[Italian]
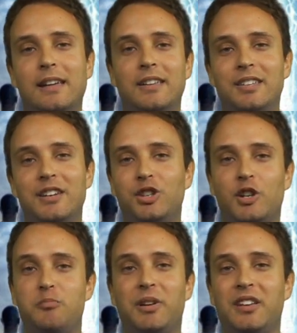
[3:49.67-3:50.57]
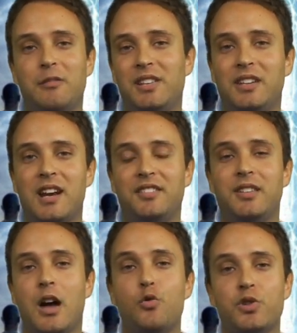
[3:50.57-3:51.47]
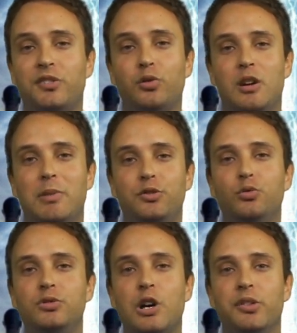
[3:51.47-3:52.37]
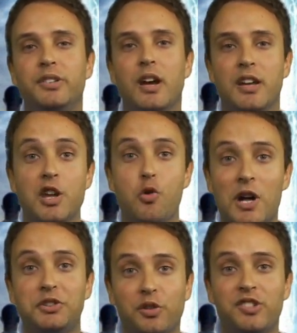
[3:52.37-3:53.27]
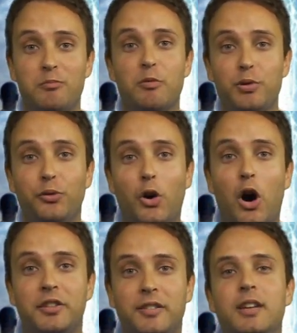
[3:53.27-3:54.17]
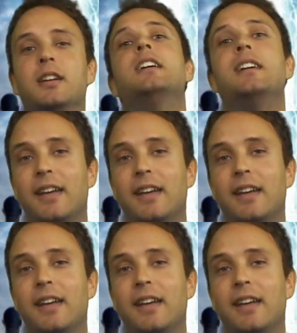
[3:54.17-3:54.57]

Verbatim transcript: eh, si risolve praticamente grazie a una sola battuta, ossia in quattro siamo più forti!